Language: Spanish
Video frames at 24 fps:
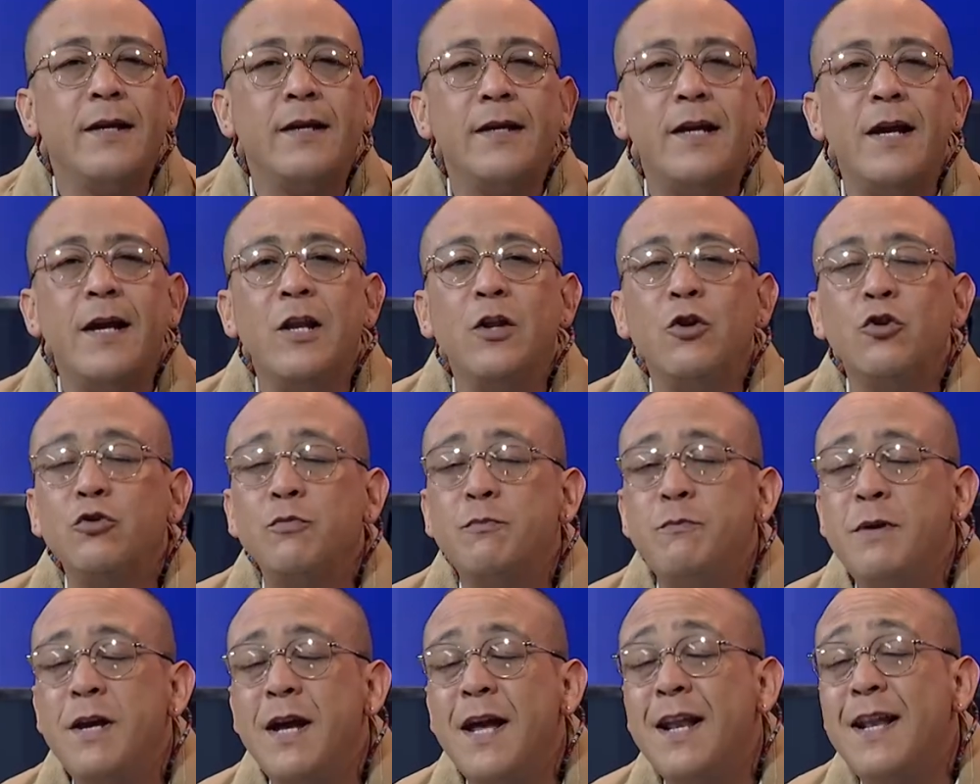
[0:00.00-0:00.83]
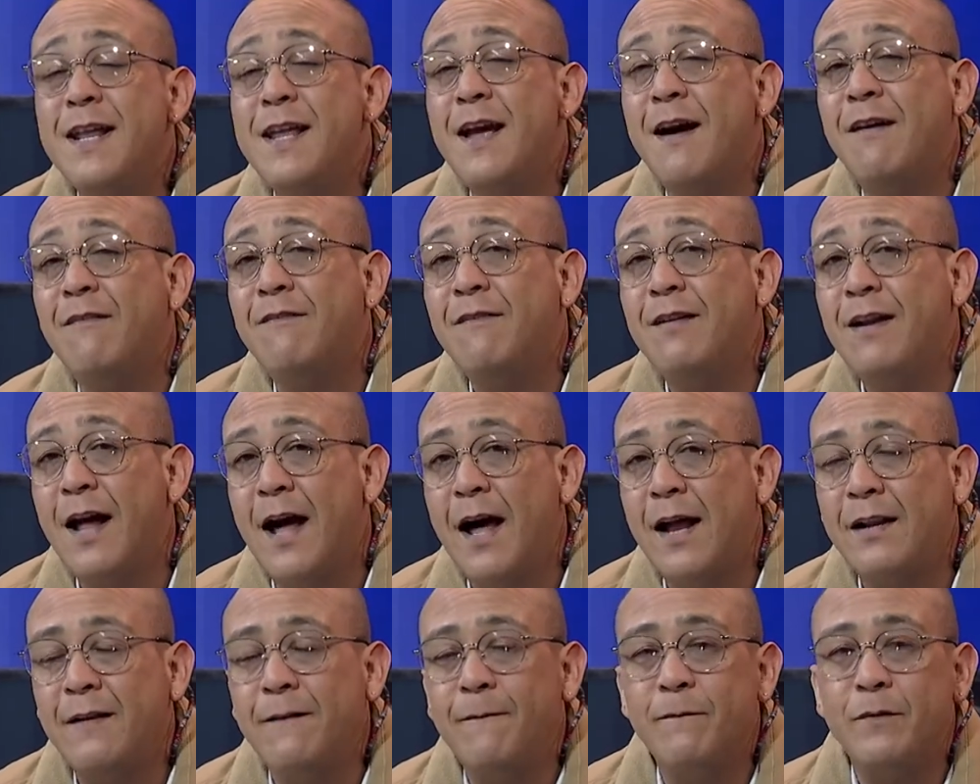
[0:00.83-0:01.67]
quien nos viene a
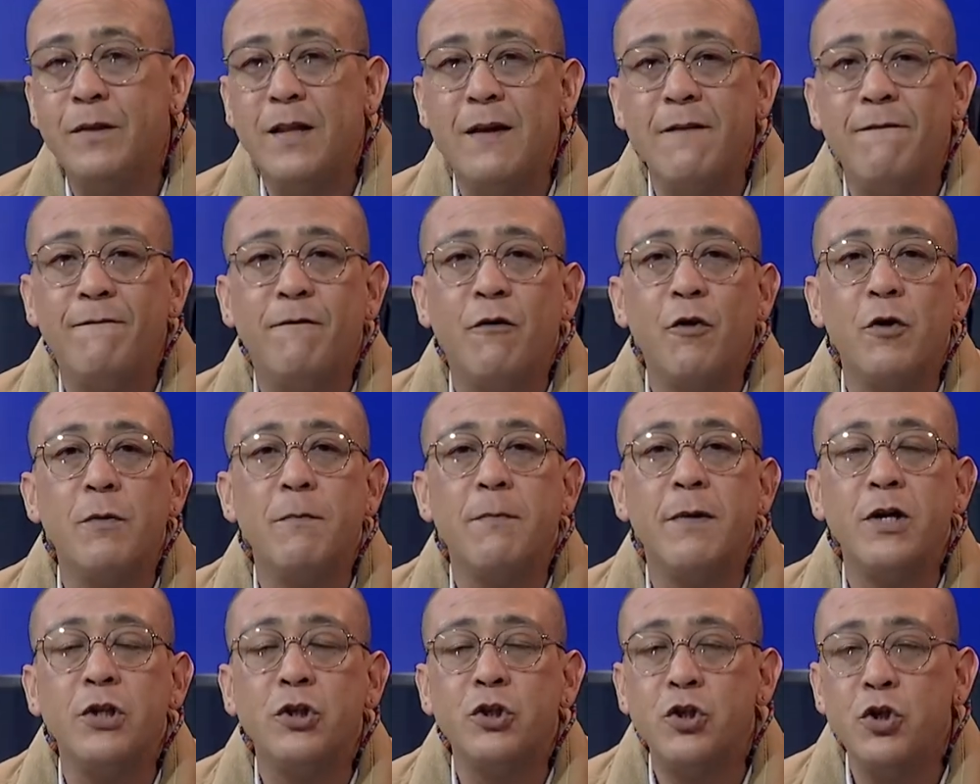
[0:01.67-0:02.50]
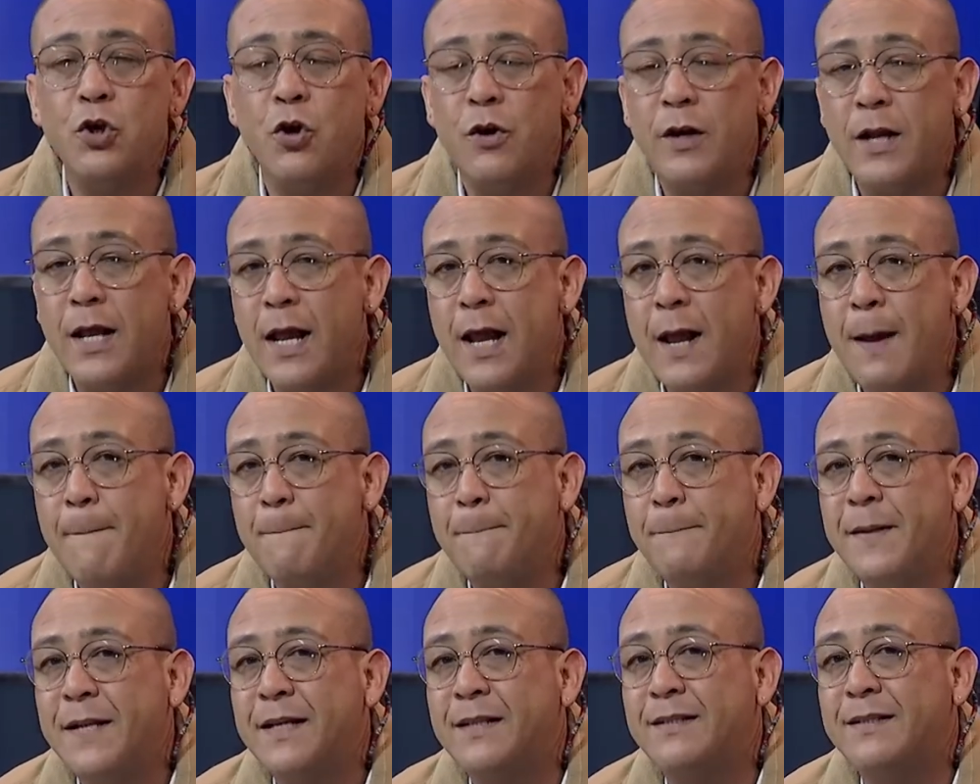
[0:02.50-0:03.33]
hablar de formación
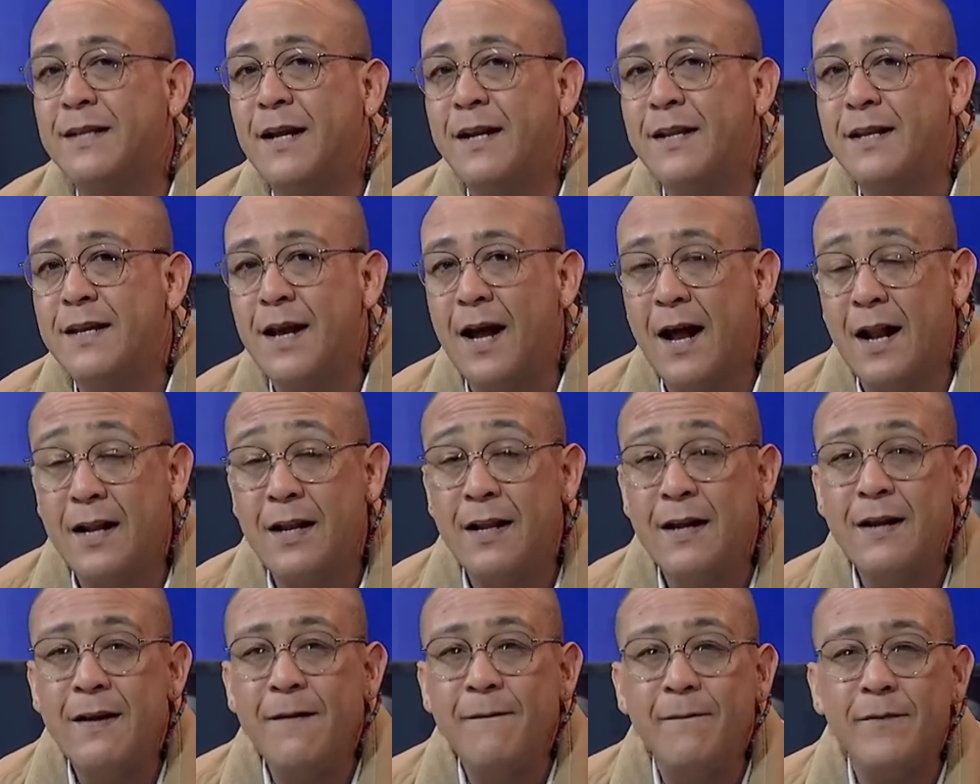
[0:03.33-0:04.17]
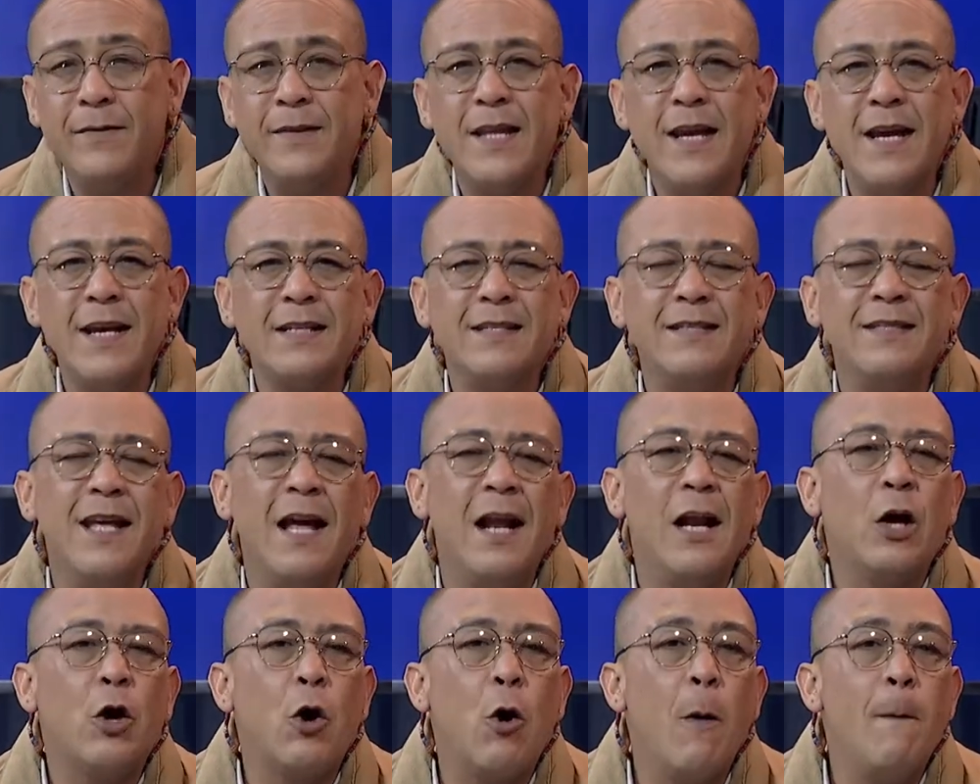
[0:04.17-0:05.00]
empresarial desde
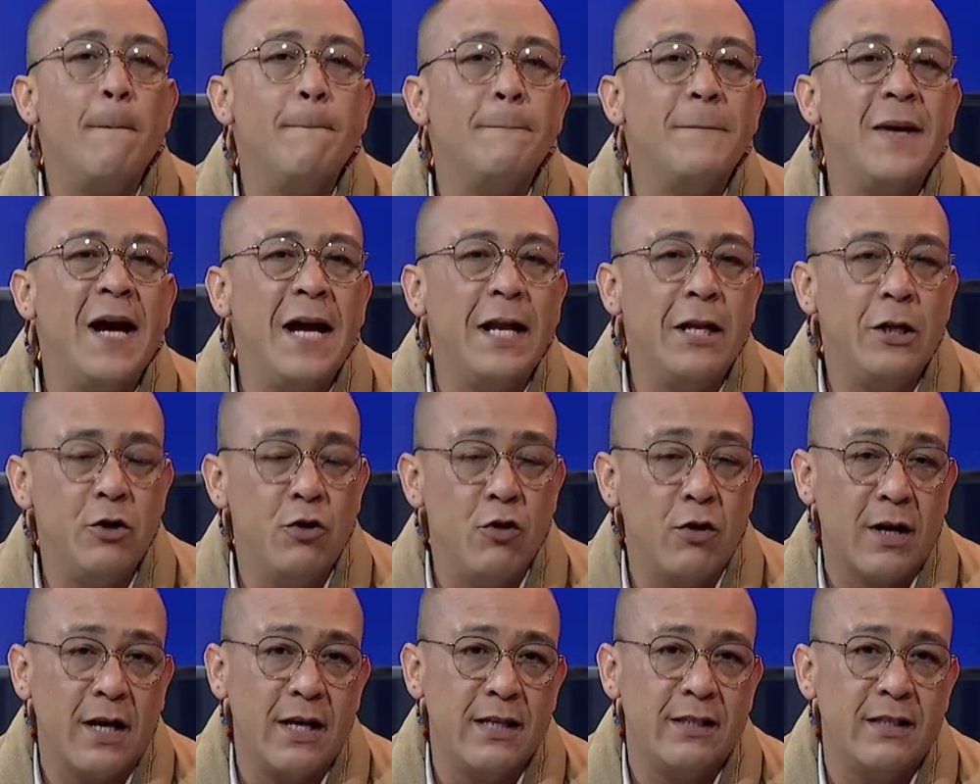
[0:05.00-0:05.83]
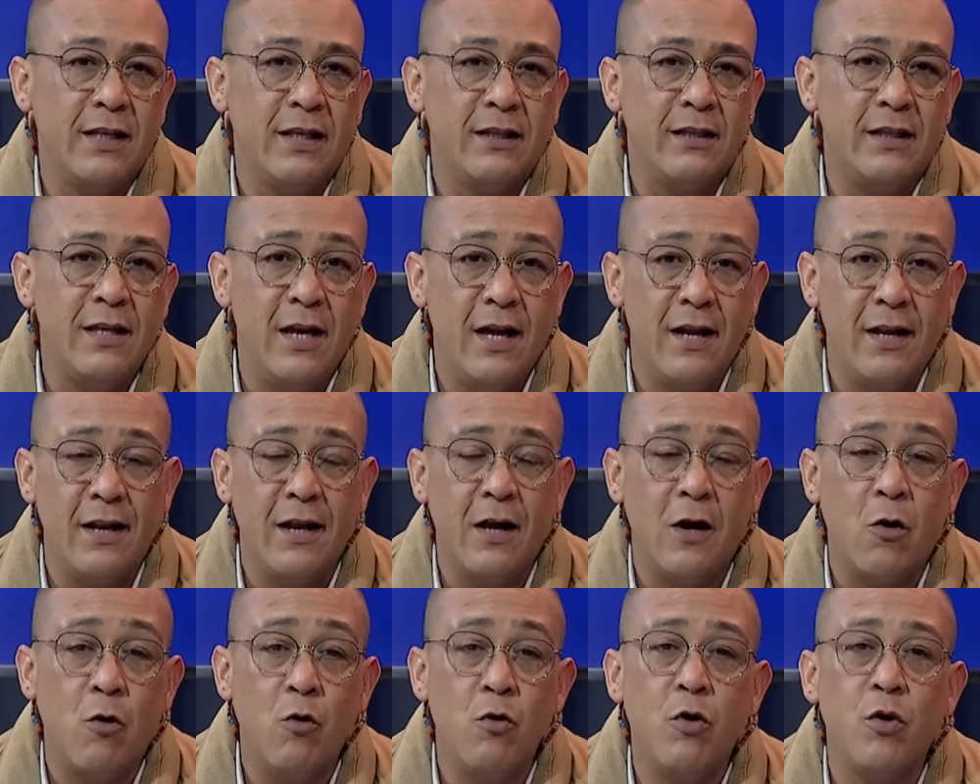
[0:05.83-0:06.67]
el convenio que se
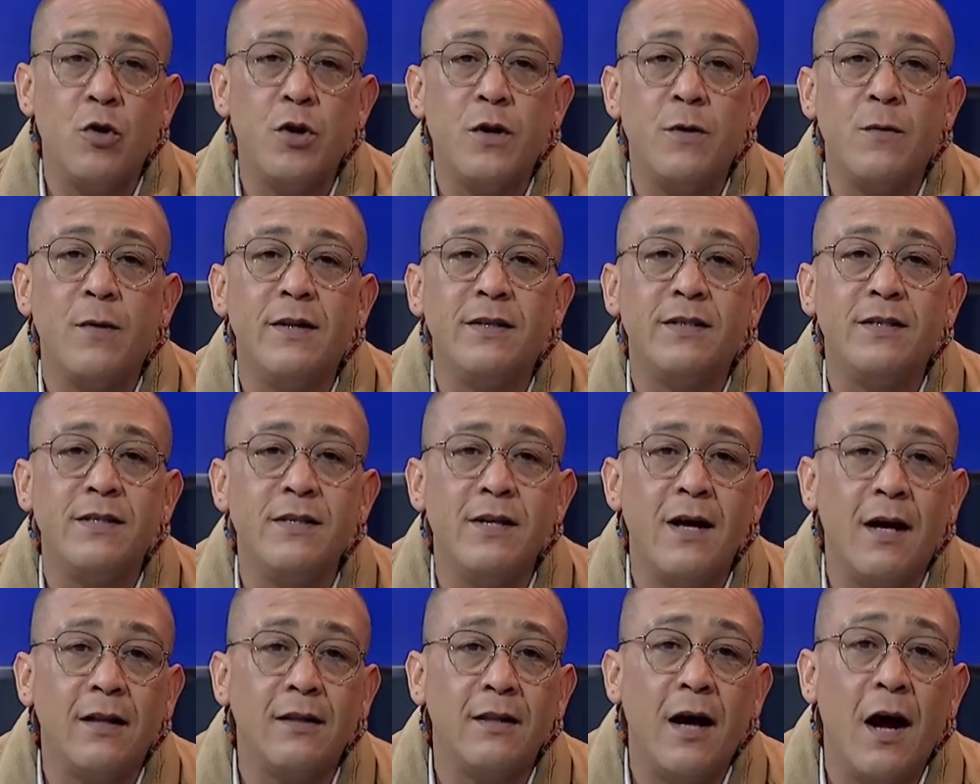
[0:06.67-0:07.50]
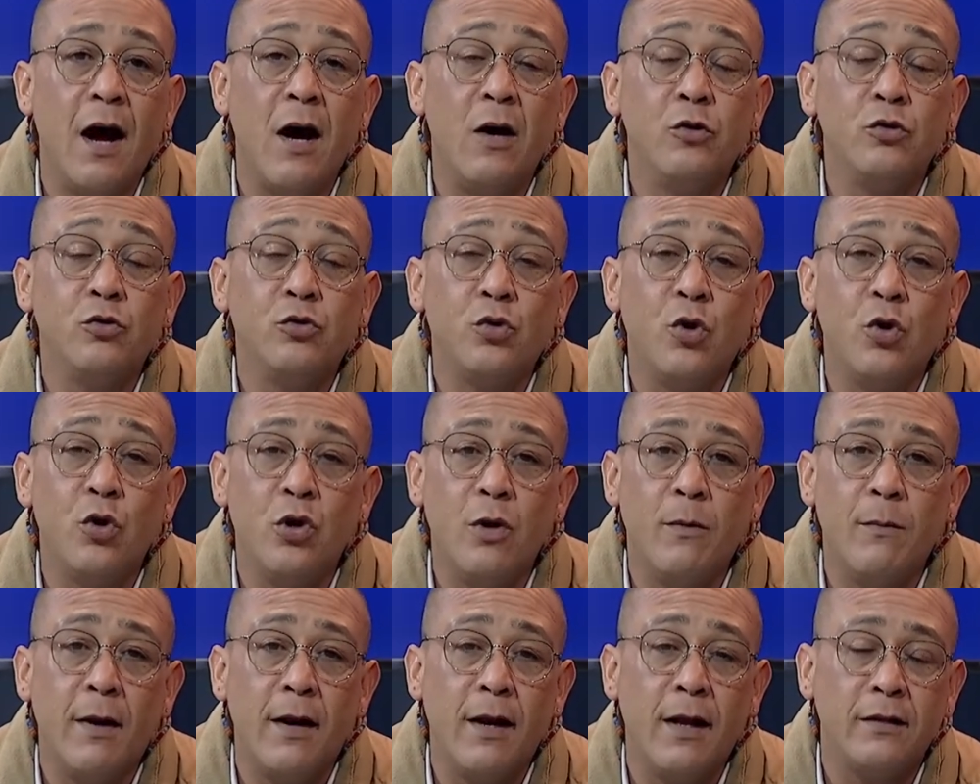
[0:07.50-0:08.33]
tiene con la Universidad
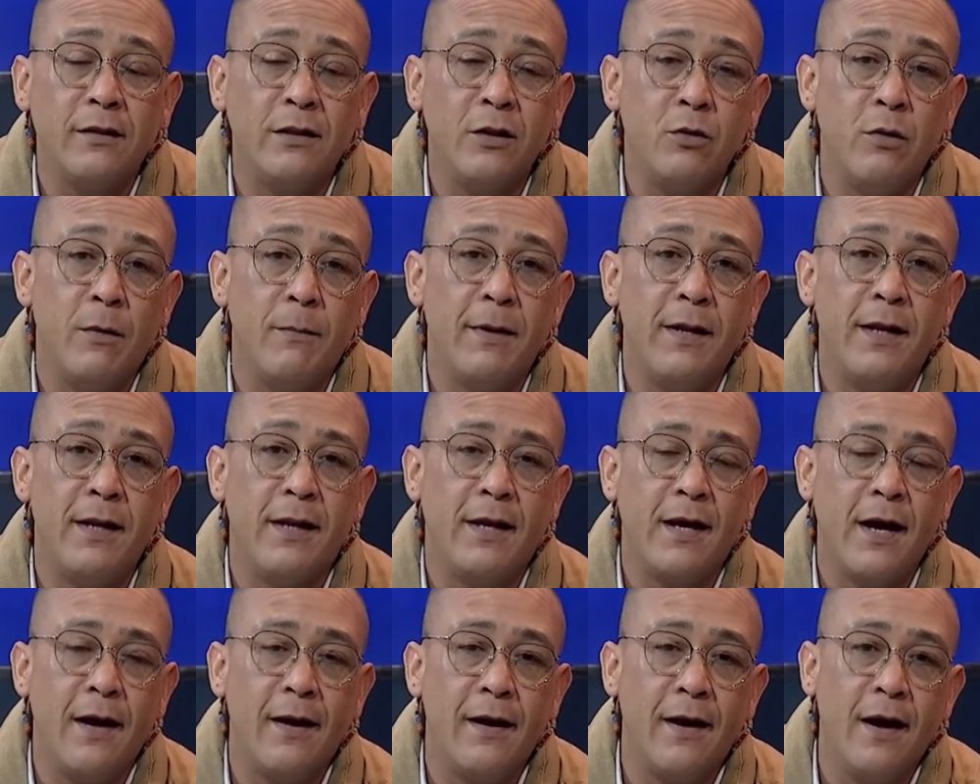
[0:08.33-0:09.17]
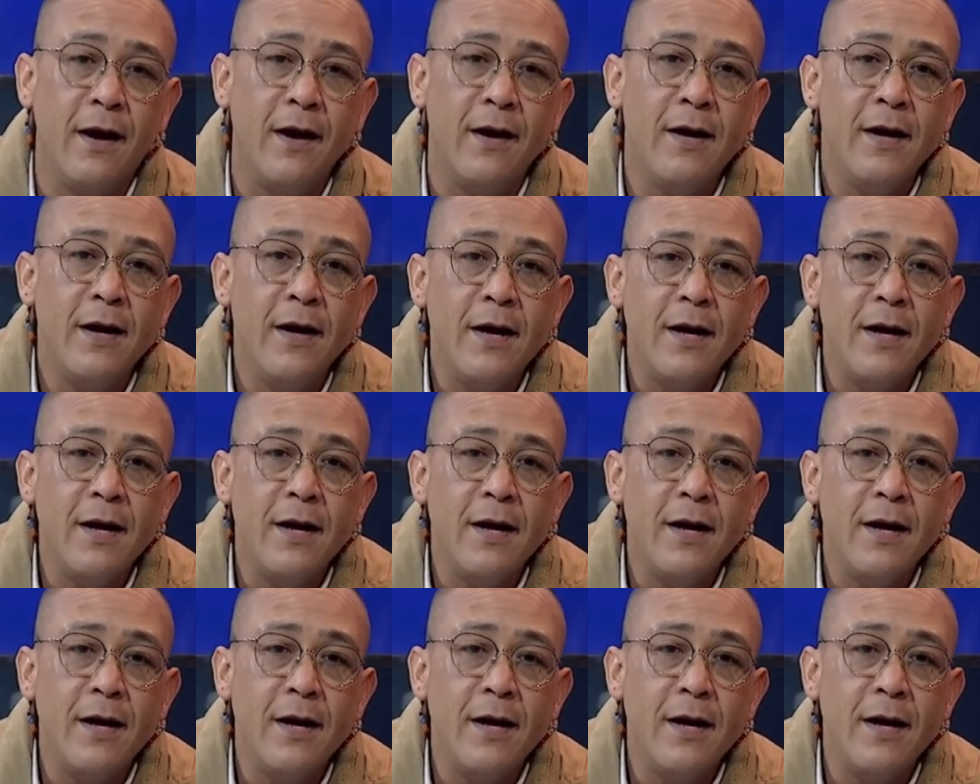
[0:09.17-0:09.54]
Autónoma Latinoamericana